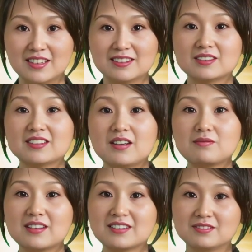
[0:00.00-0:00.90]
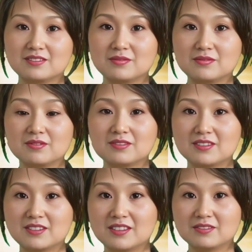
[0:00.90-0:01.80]
杜达表示，俄
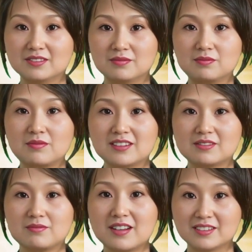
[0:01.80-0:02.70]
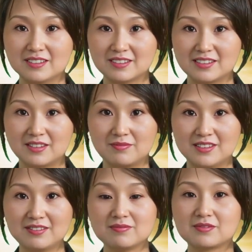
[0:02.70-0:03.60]
罗斯入侵乌克兰显
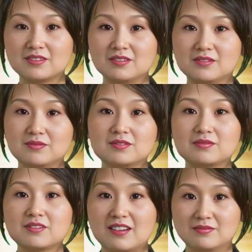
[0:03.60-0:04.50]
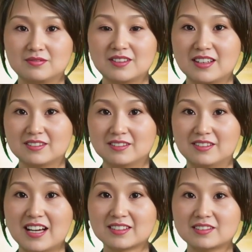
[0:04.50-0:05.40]
示出美国是世界安
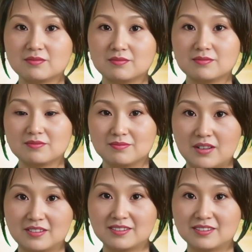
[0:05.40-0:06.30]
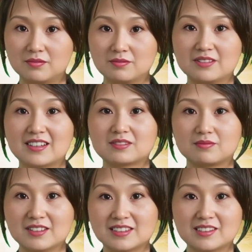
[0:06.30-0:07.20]
全的领导者。他还
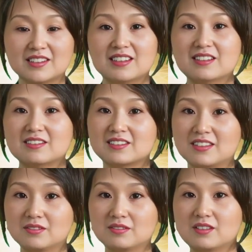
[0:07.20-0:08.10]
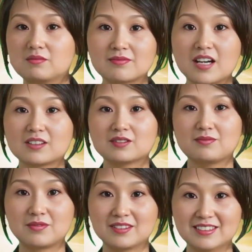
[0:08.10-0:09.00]
要求北约成员国将国
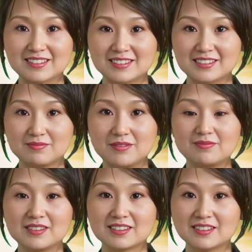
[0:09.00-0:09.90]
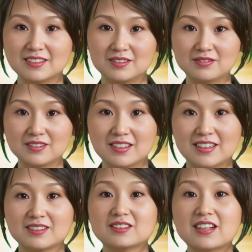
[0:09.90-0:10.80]
防预算提高到 GDP 的百
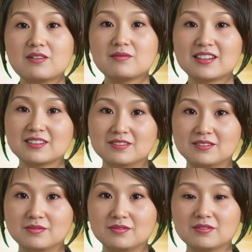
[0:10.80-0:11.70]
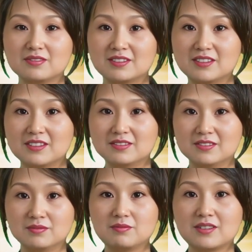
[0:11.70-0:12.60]
分之三。以抵御俄罗斯的
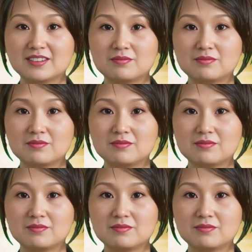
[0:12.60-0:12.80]
入侵。